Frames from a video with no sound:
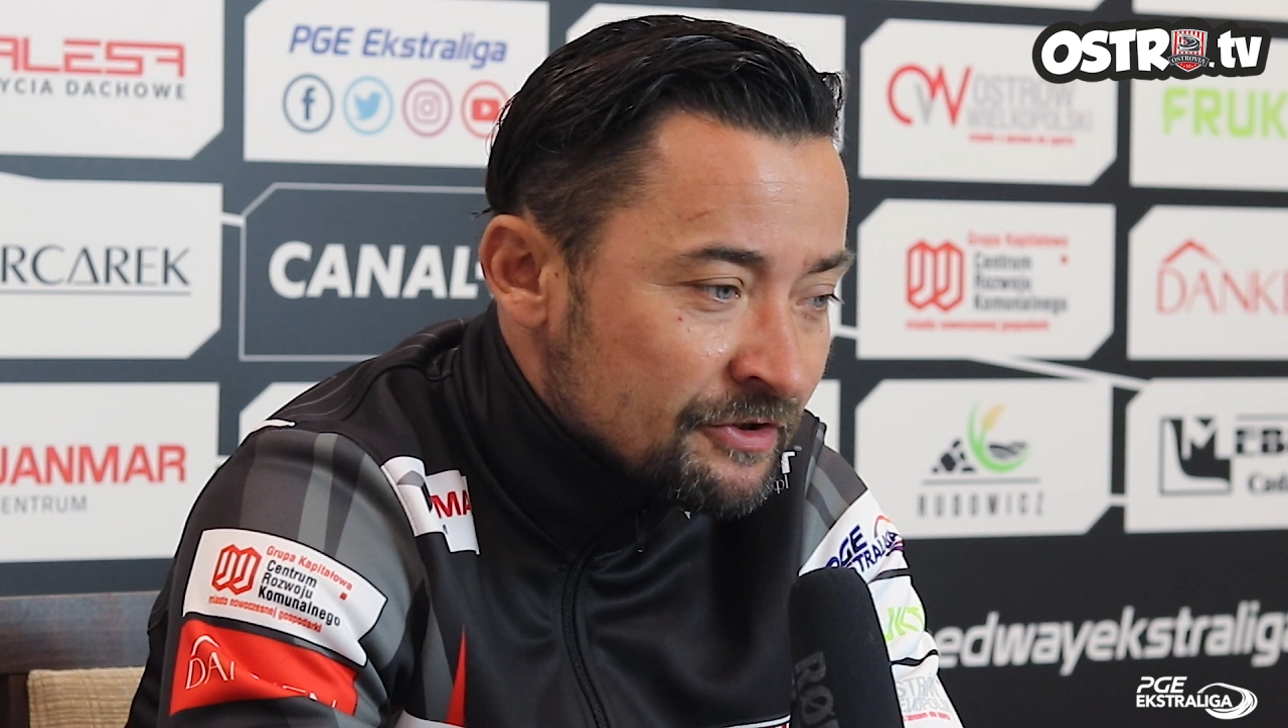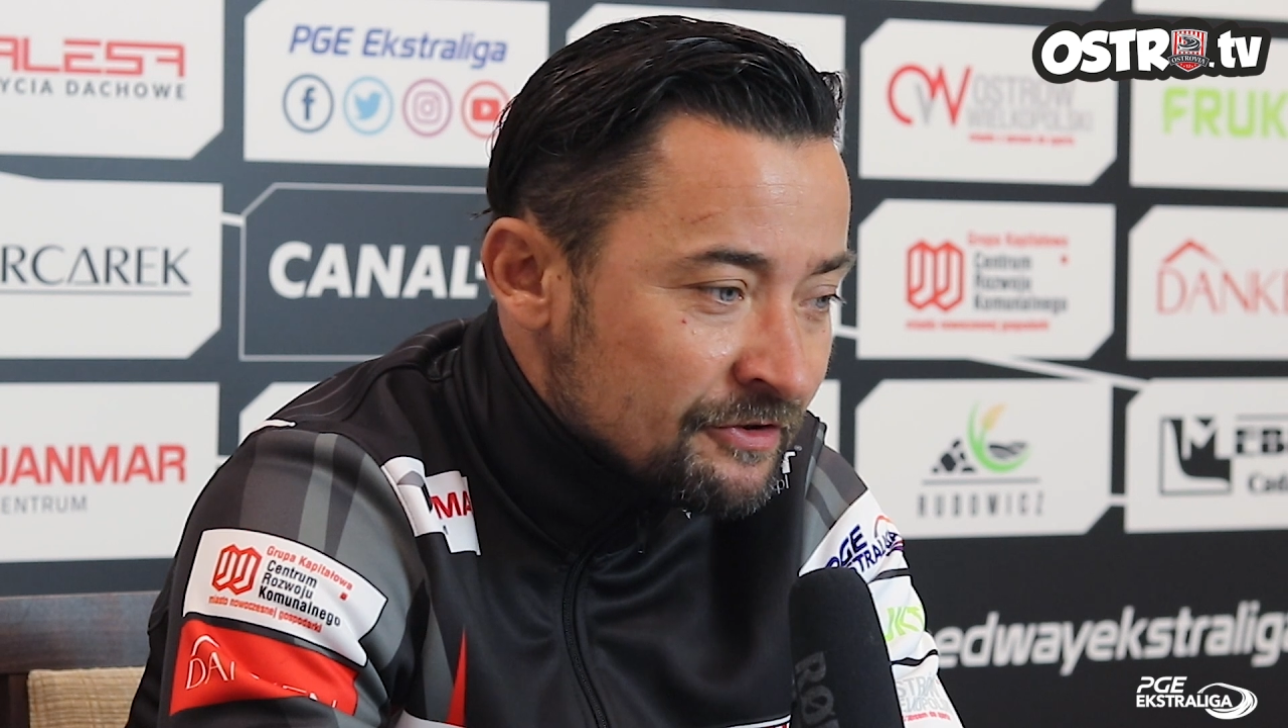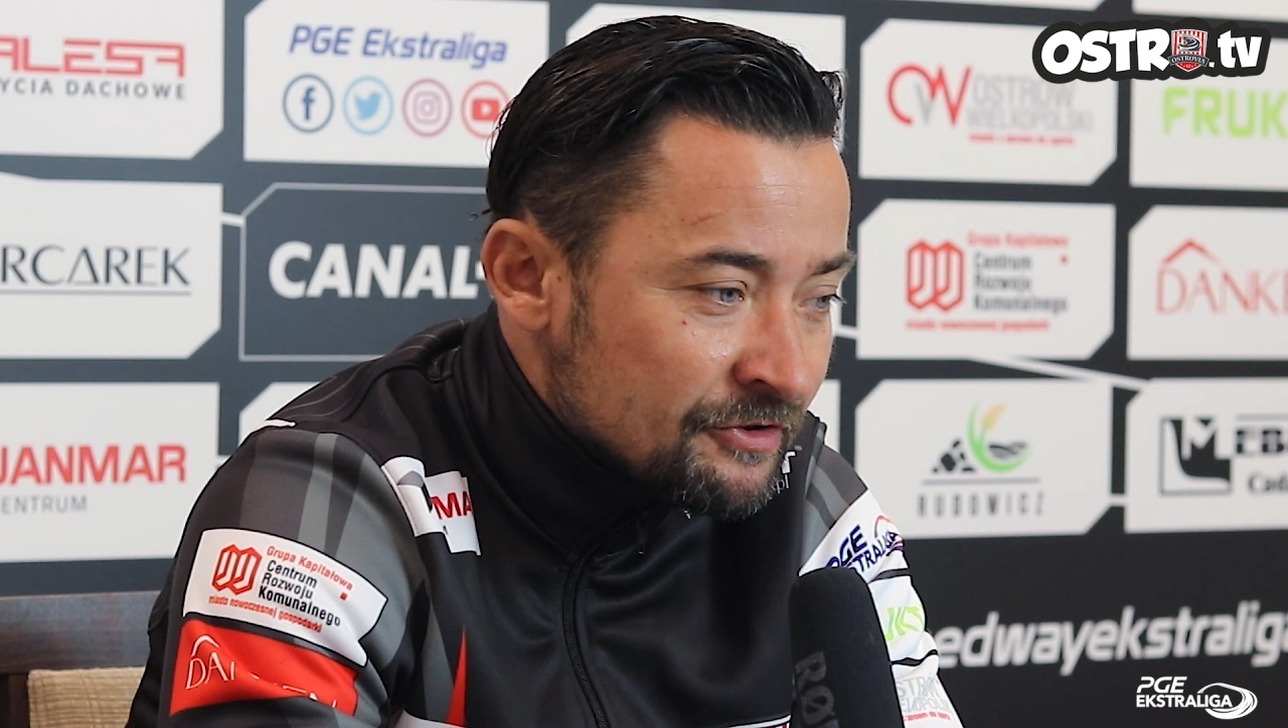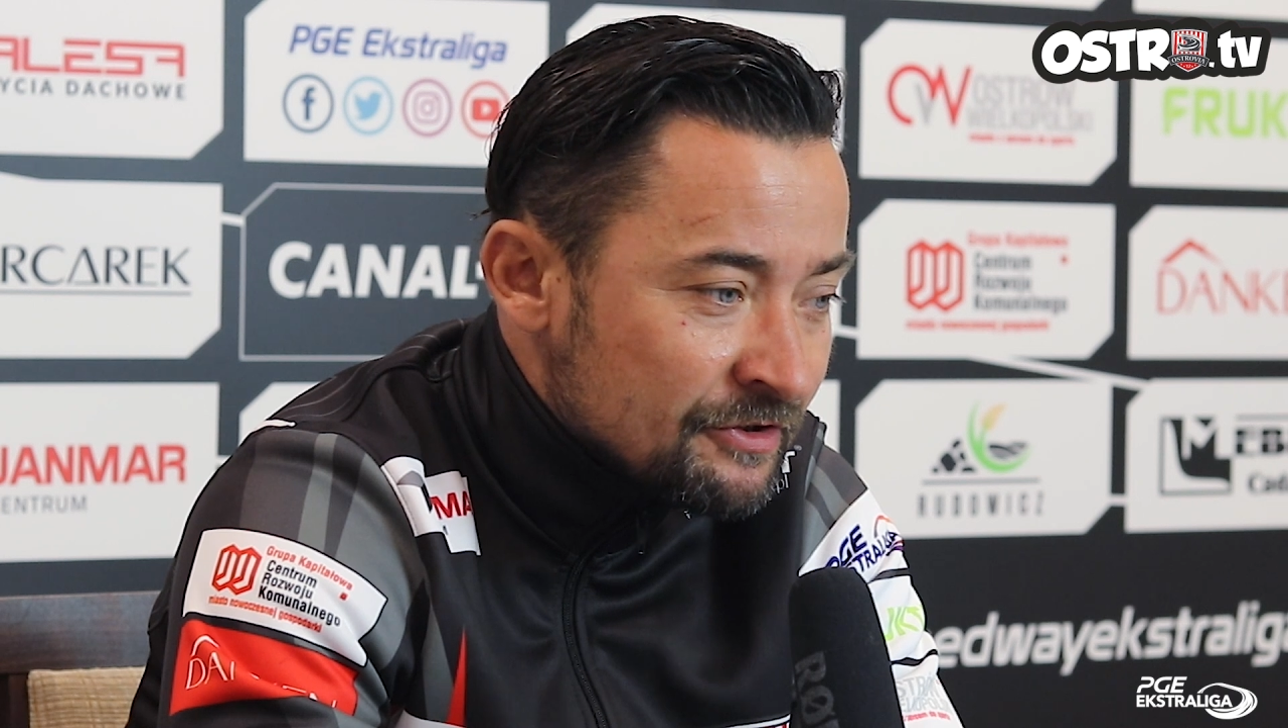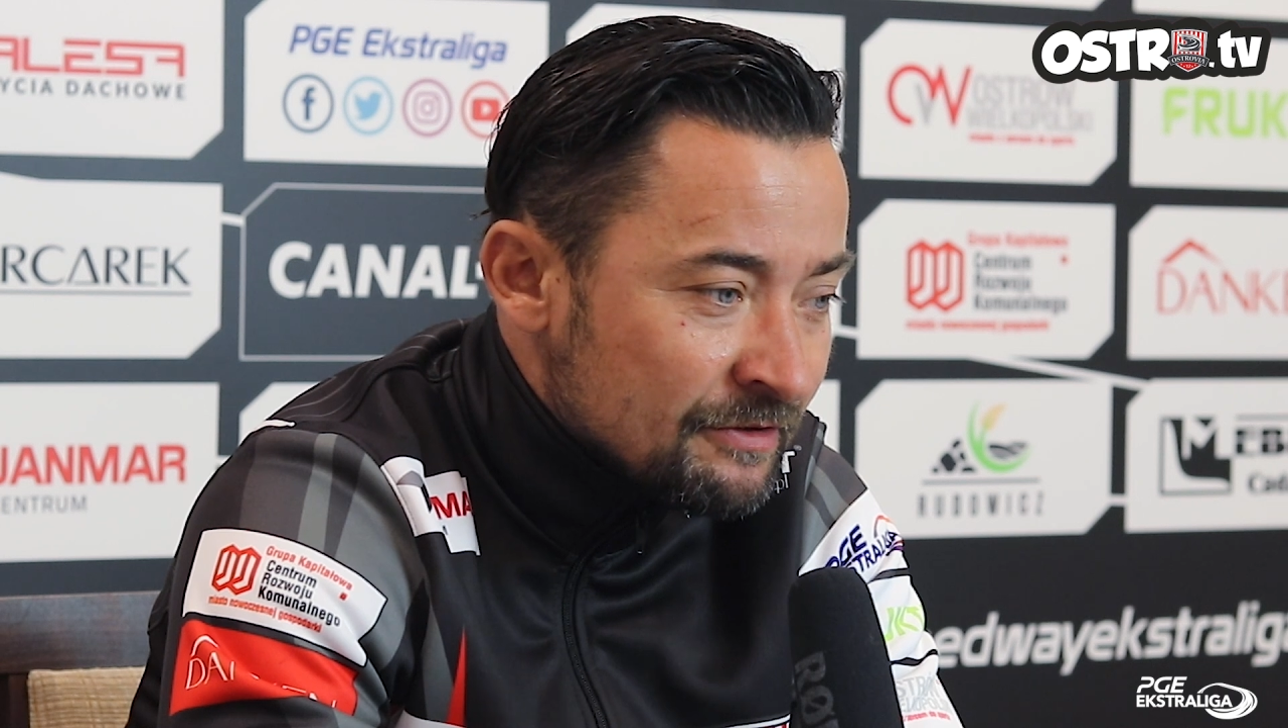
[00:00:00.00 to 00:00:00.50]
że
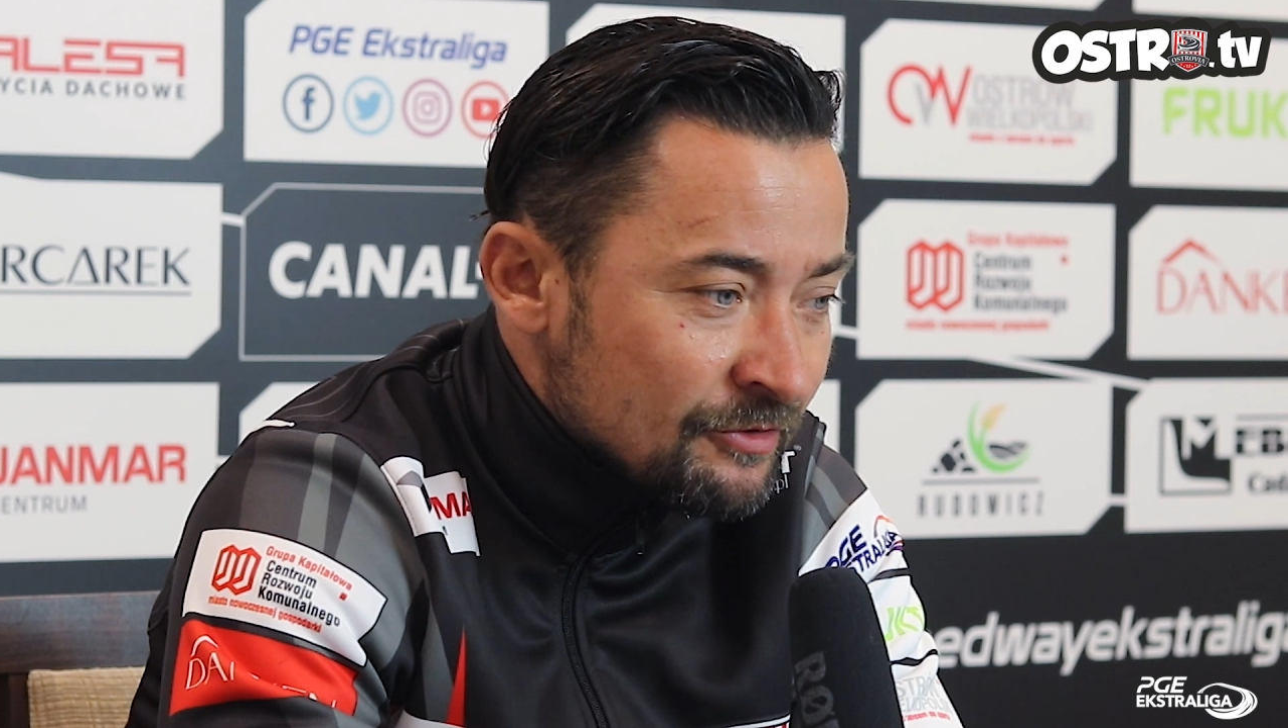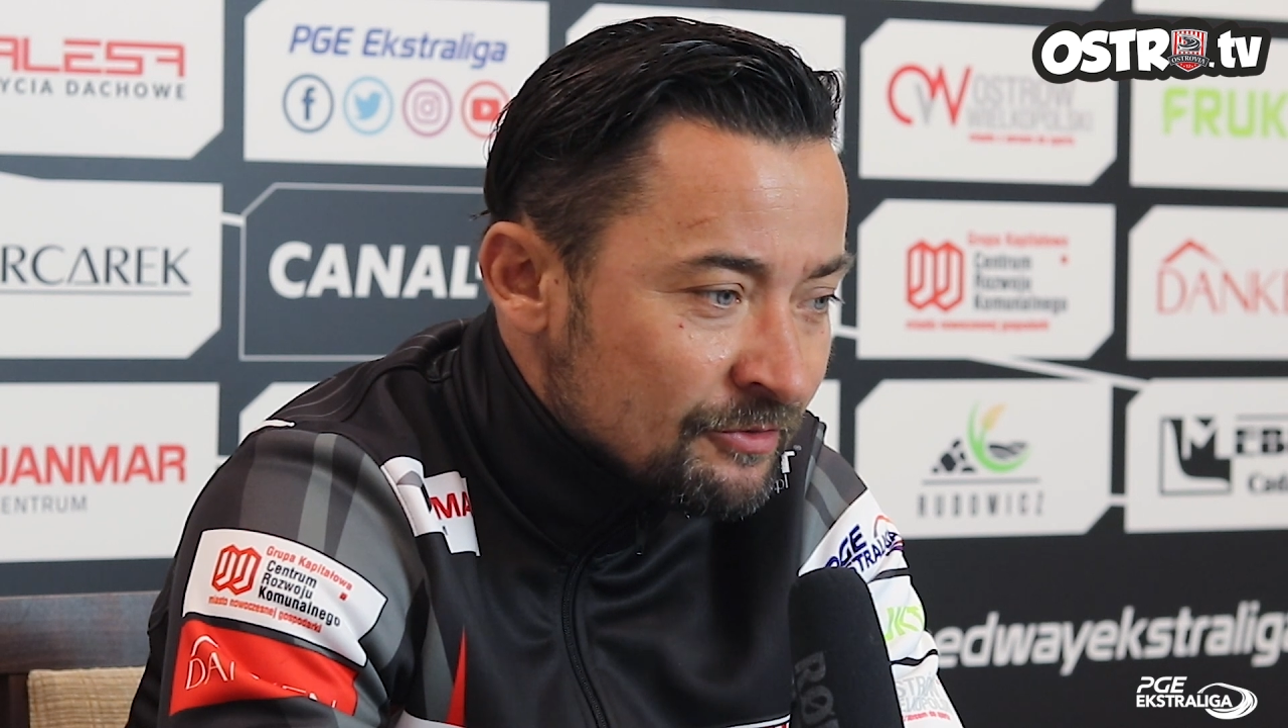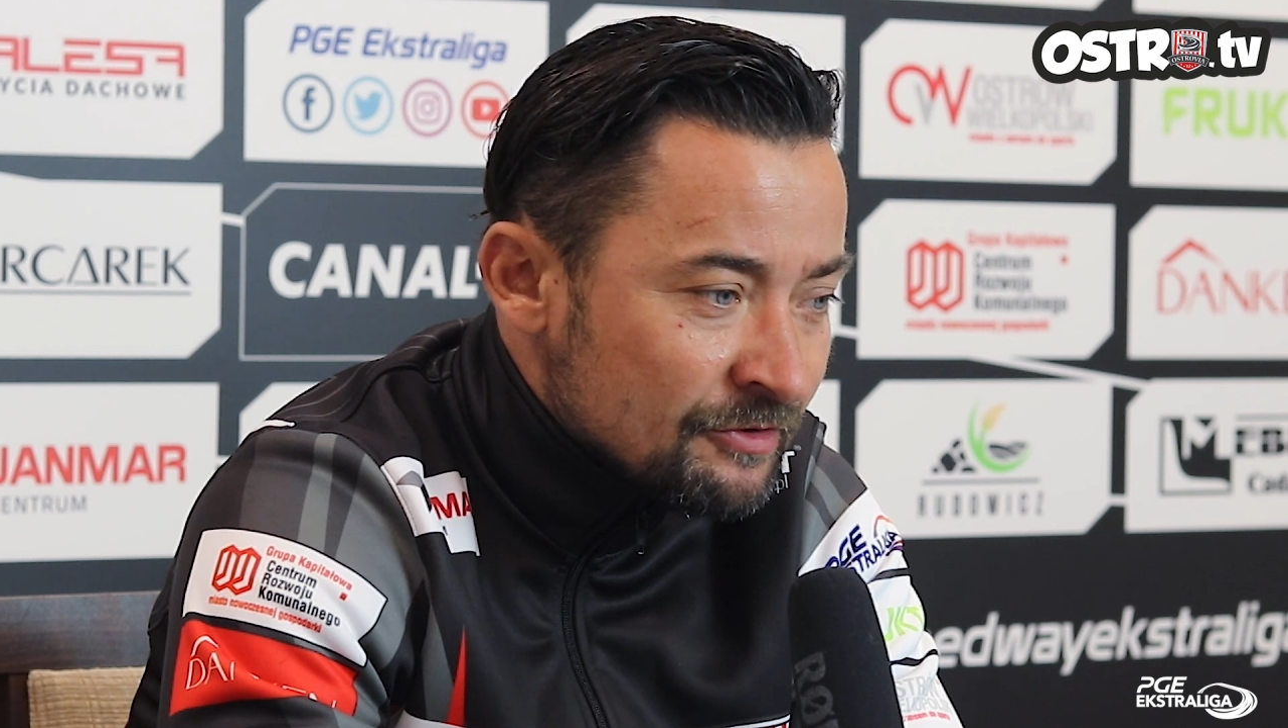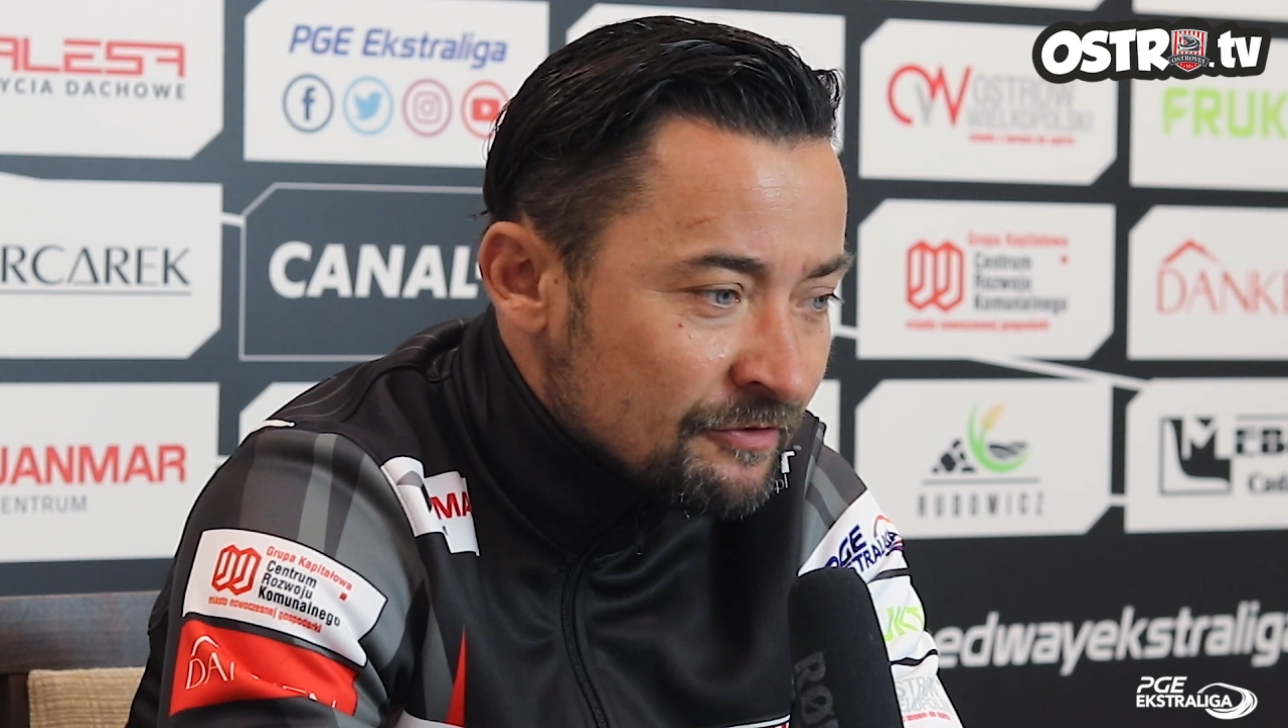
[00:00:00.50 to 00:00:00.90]
gdzieś tam dobrze